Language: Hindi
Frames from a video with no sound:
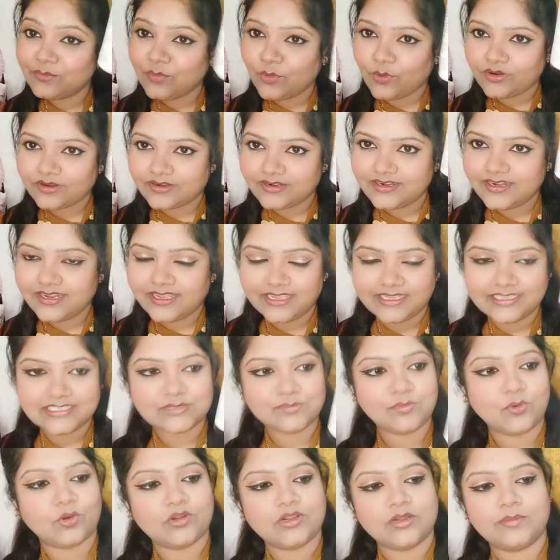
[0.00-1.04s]
बॉटल है इस
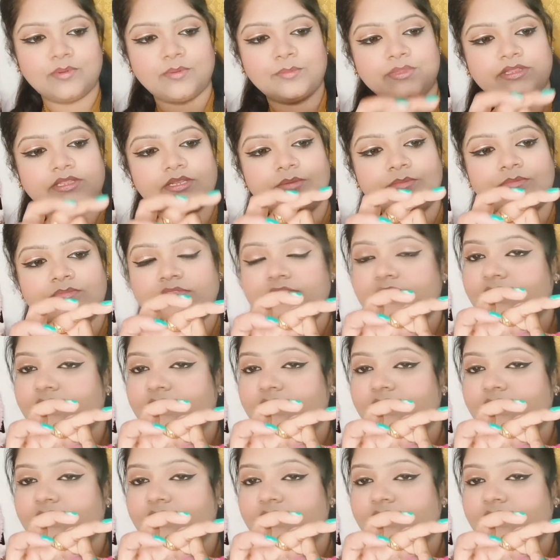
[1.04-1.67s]
बॉटल में मतलब